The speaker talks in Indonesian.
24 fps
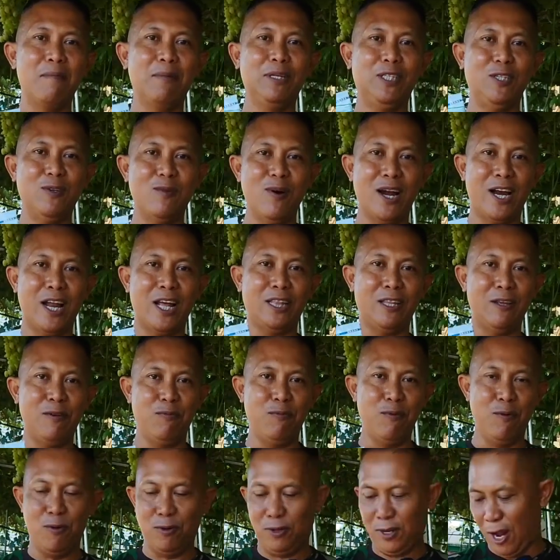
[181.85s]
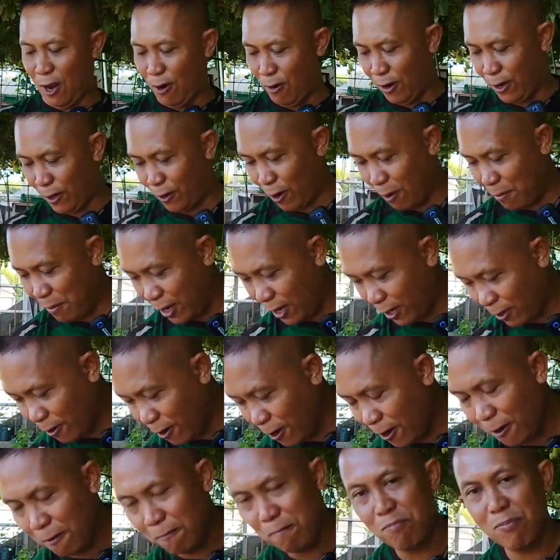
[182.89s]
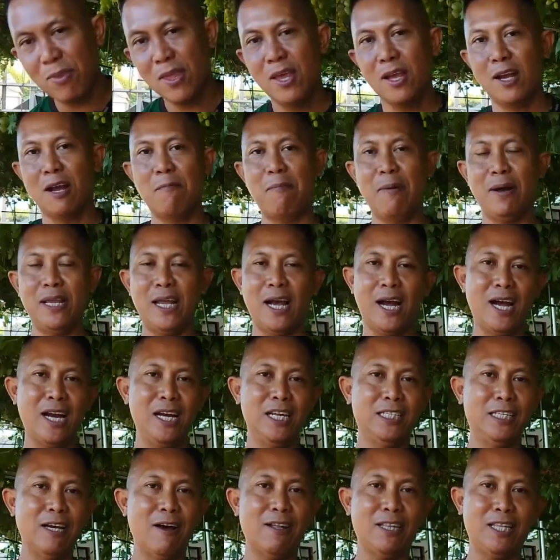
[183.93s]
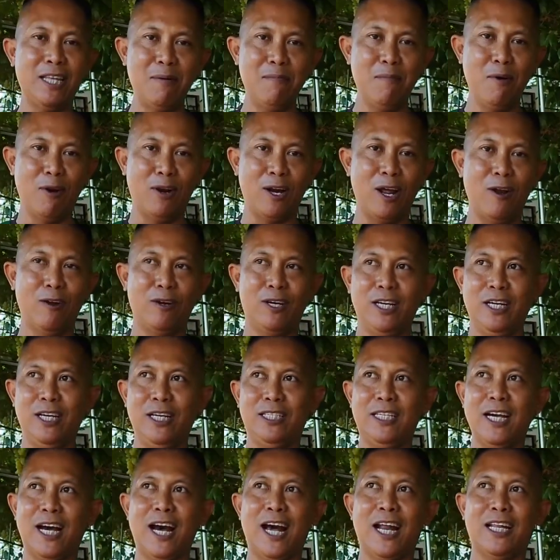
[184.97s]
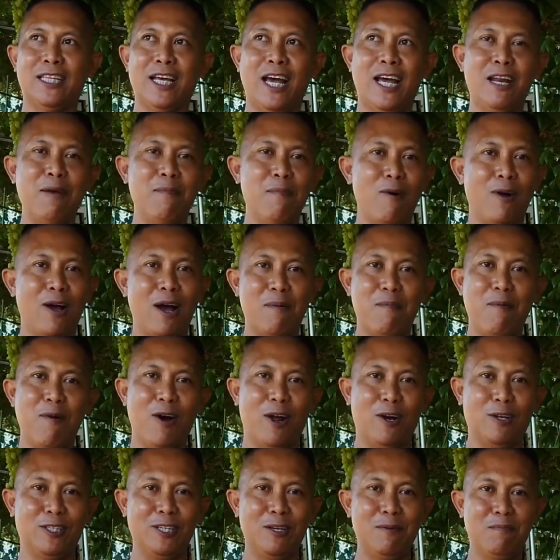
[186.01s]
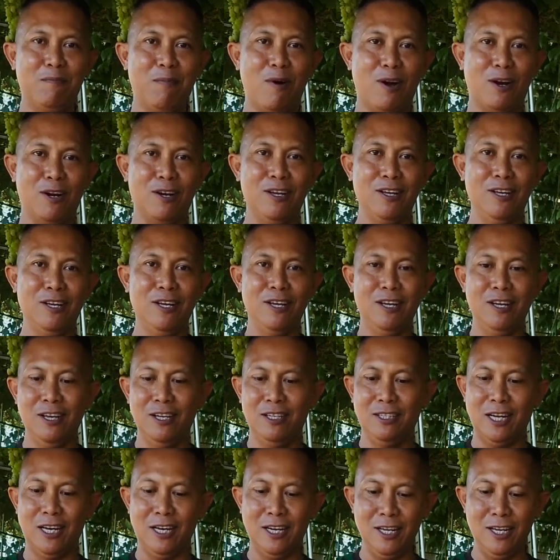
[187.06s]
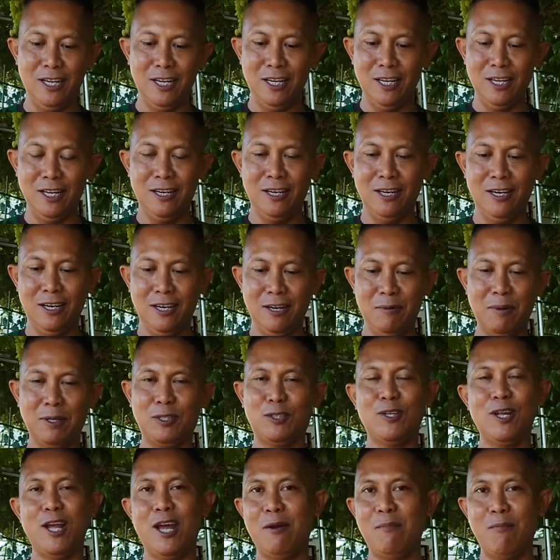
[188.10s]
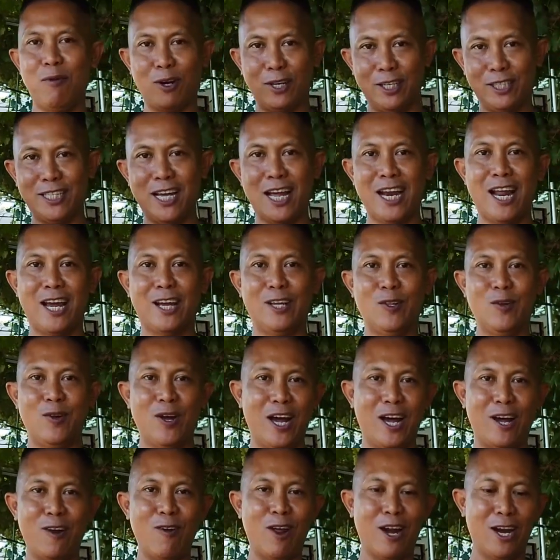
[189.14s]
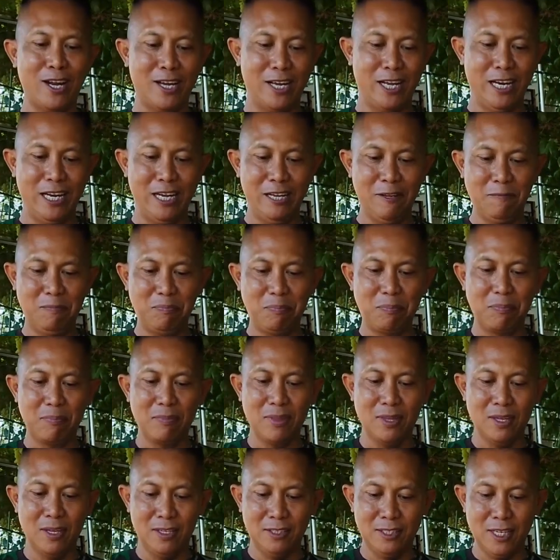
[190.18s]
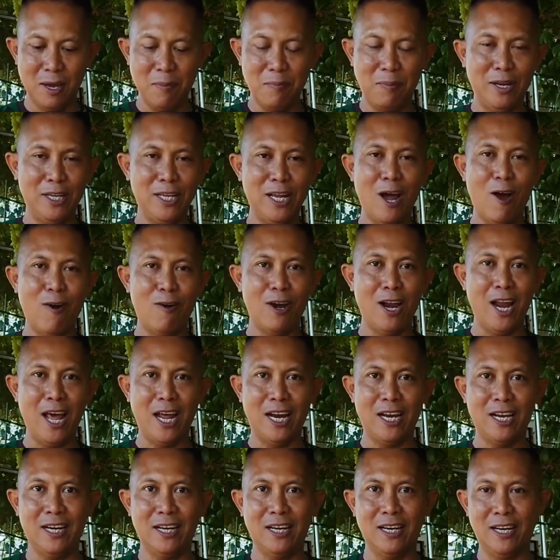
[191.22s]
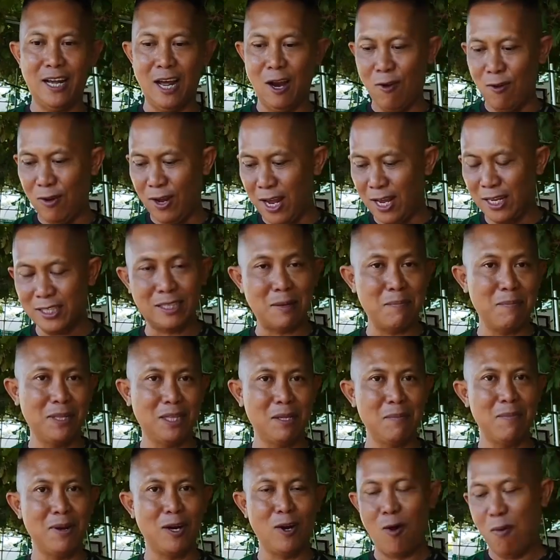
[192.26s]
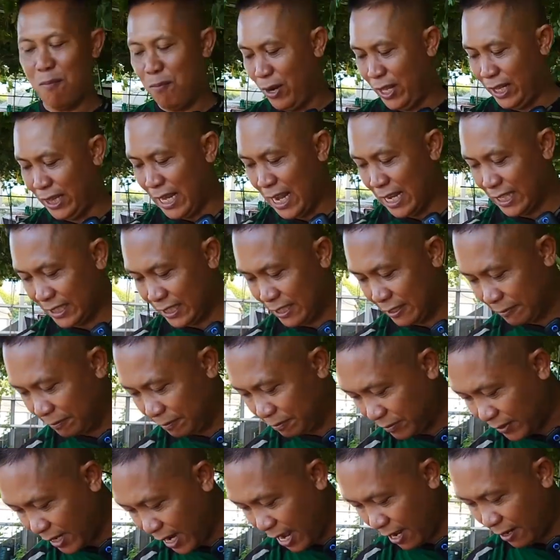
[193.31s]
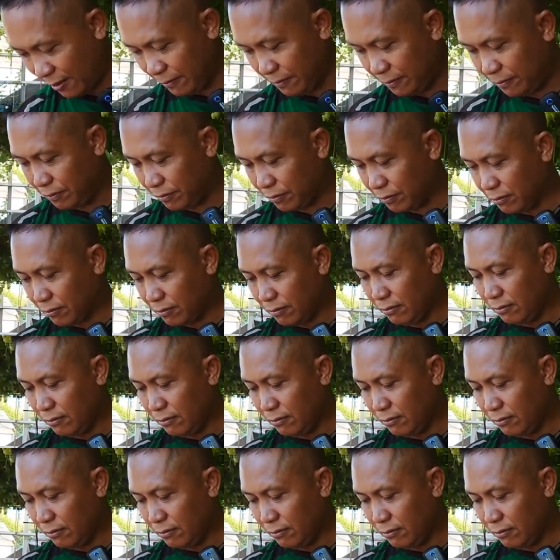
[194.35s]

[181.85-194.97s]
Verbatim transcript: dia menjual nativo kalau di Domilkul kebanyakan di Jawa Timur kalau di Jakarta ini mau nggak mau harus impor jadi e, maksudnya impor di sana gitu nggak keluar negeri saya belinya online kalau nggak teman-teman komunitas harga nah, berapa om